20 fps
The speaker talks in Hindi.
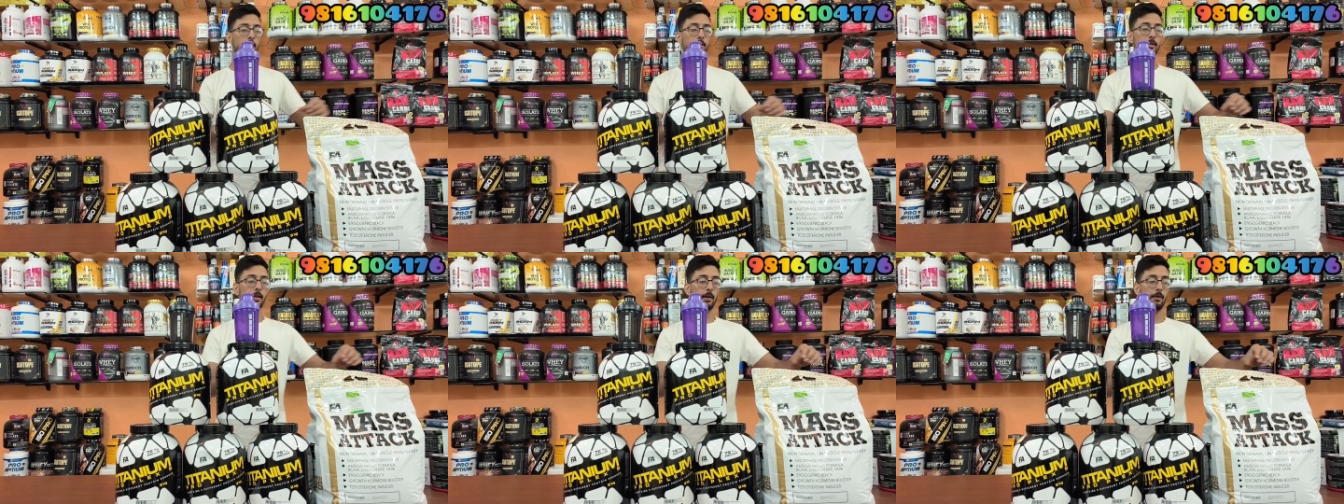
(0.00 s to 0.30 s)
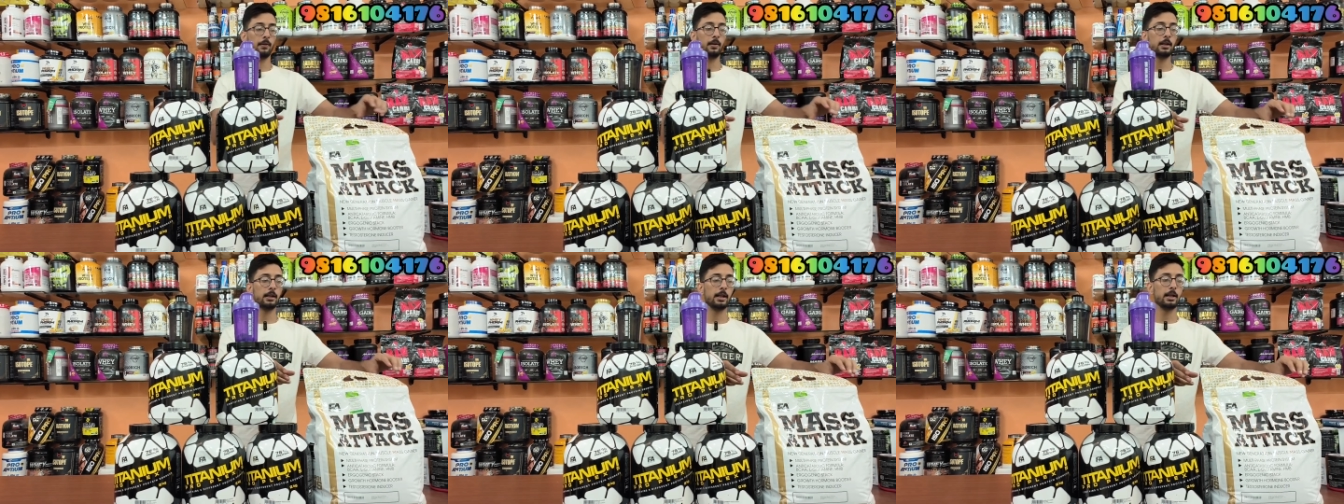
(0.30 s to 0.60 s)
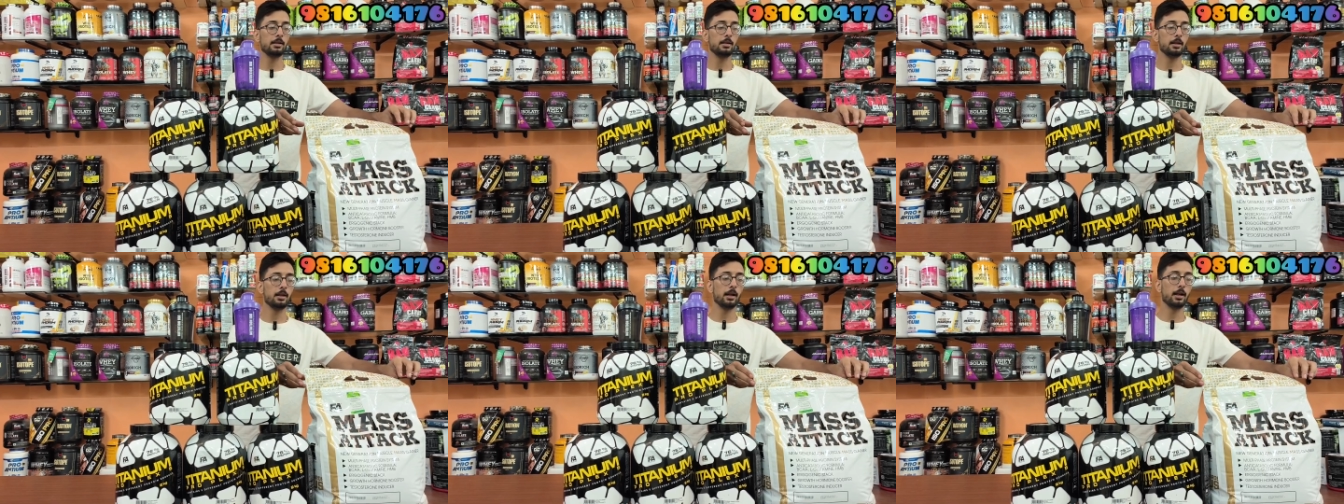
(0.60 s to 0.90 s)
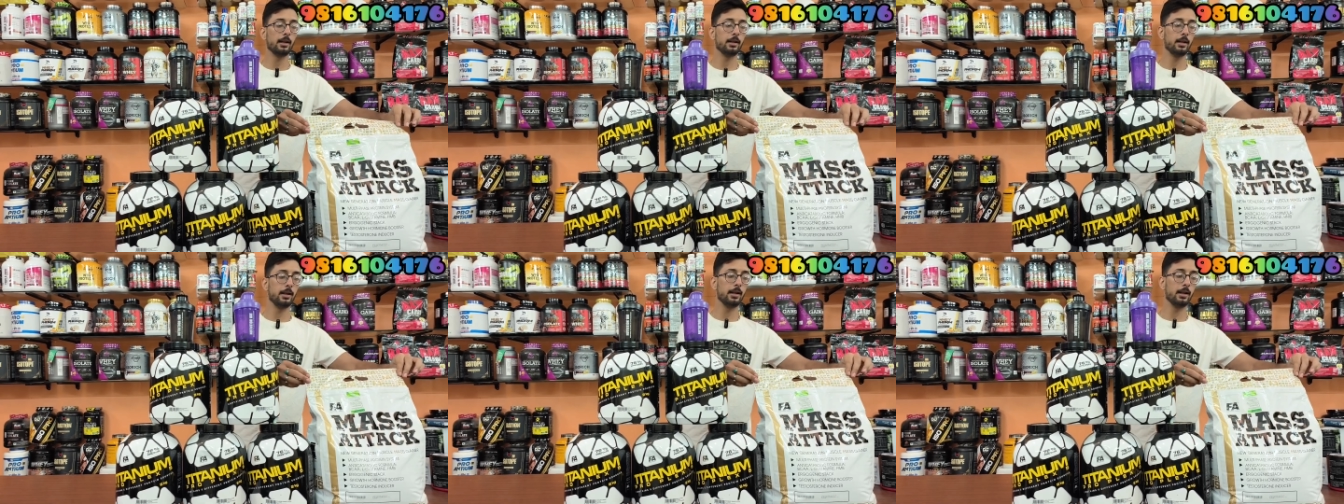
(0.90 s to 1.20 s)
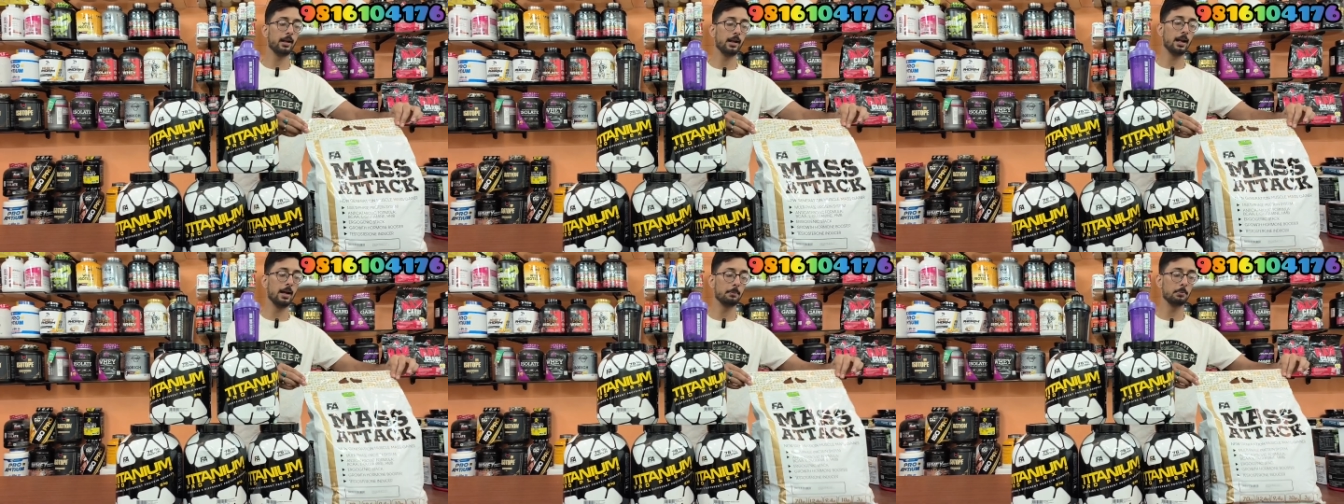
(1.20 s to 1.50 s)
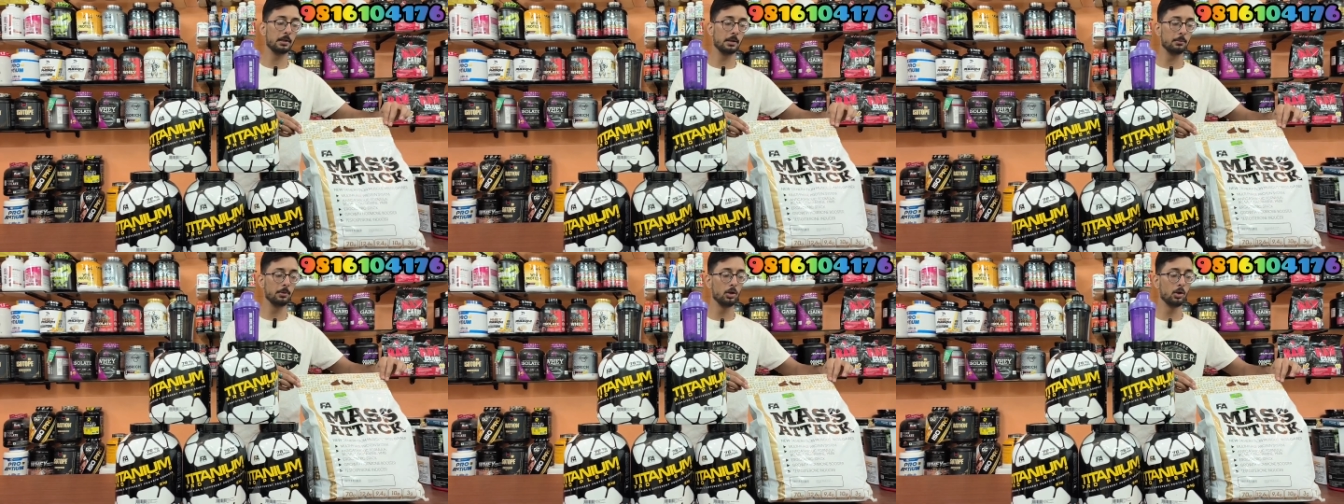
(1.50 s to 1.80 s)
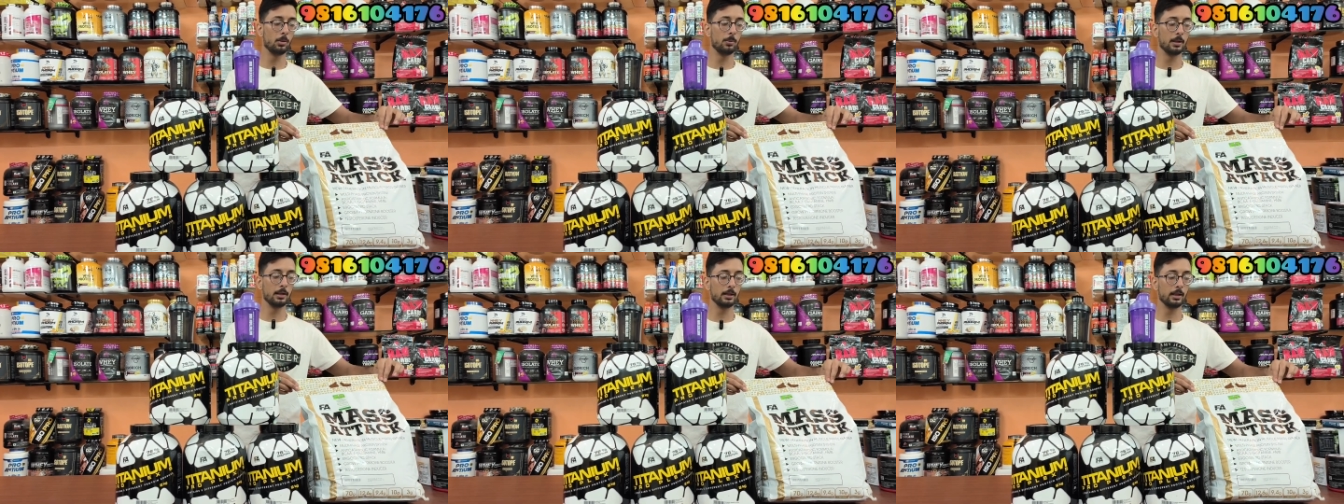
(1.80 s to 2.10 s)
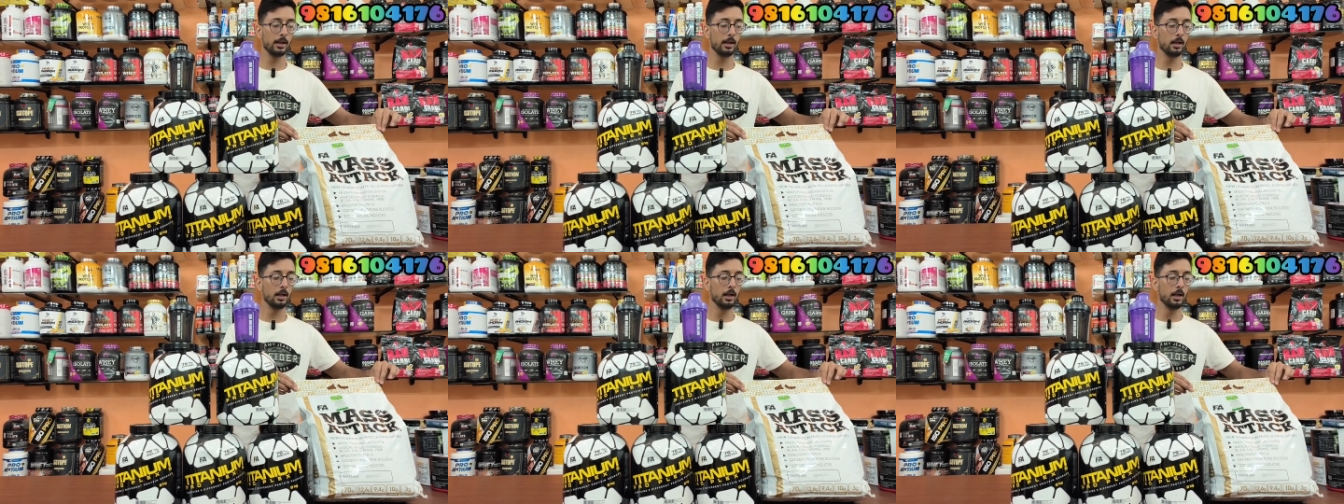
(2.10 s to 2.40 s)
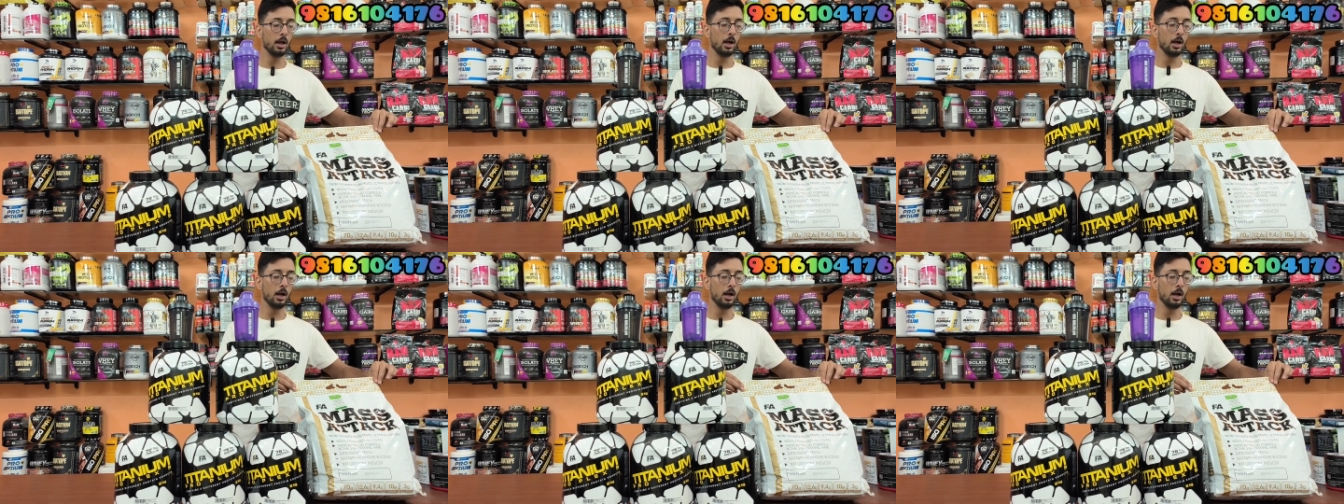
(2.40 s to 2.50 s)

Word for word: सेवन के का ये गेनर है आप सभी को पता है